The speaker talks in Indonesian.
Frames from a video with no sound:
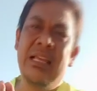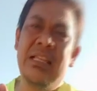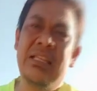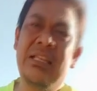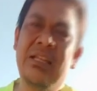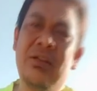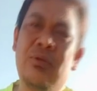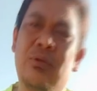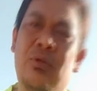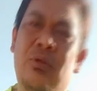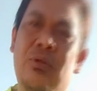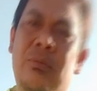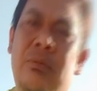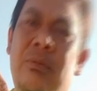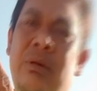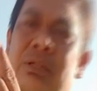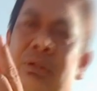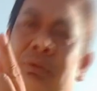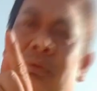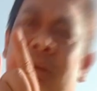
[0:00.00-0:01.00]
memasuki
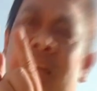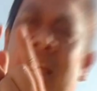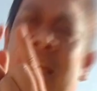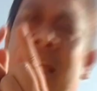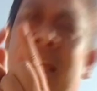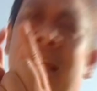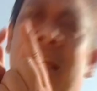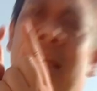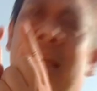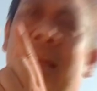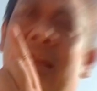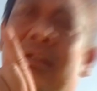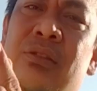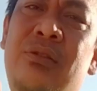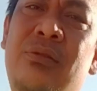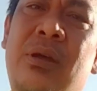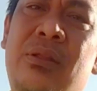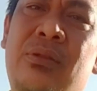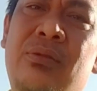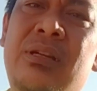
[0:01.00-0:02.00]
suatu
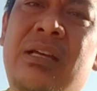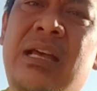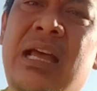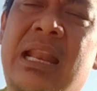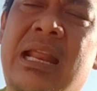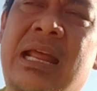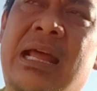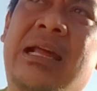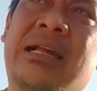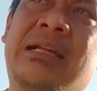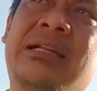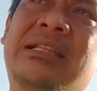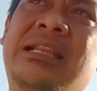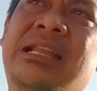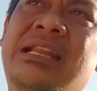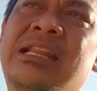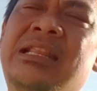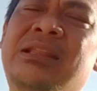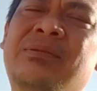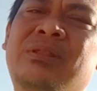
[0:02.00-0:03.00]
negara. Jadi
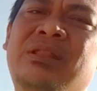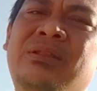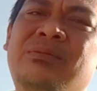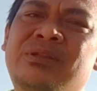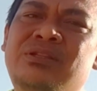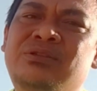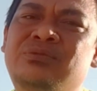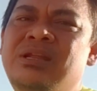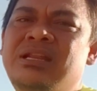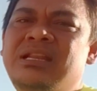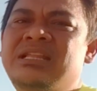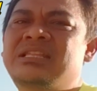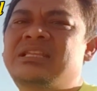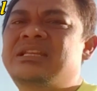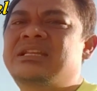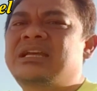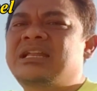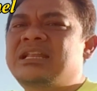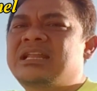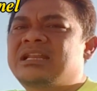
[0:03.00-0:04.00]
teman-teman sudah diizinkan dari
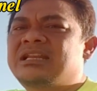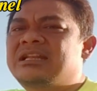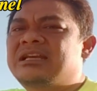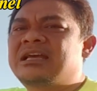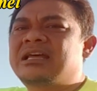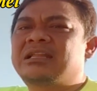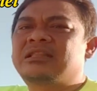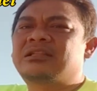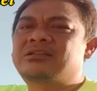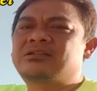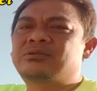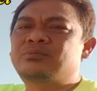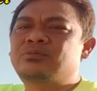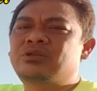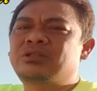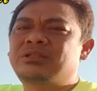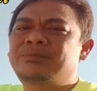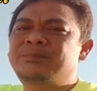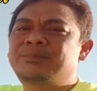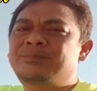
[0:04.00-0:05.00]
negara tersebut
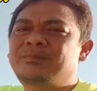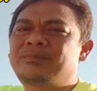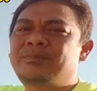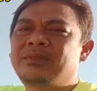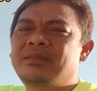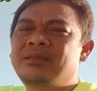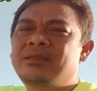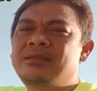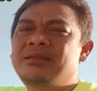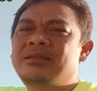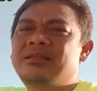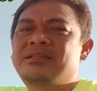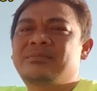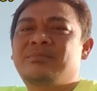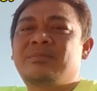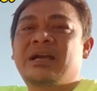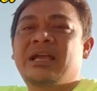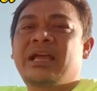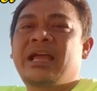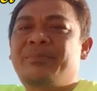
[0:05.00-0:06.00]
sebagai
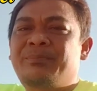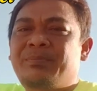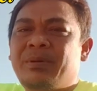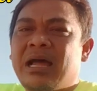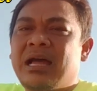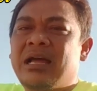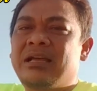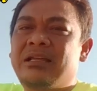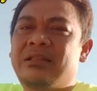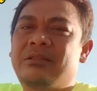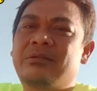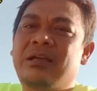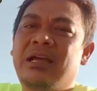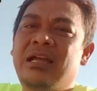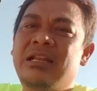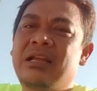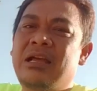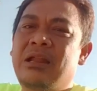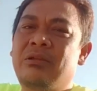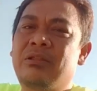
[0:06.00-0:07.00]
apa gitu kan? Kalau teman-teman mau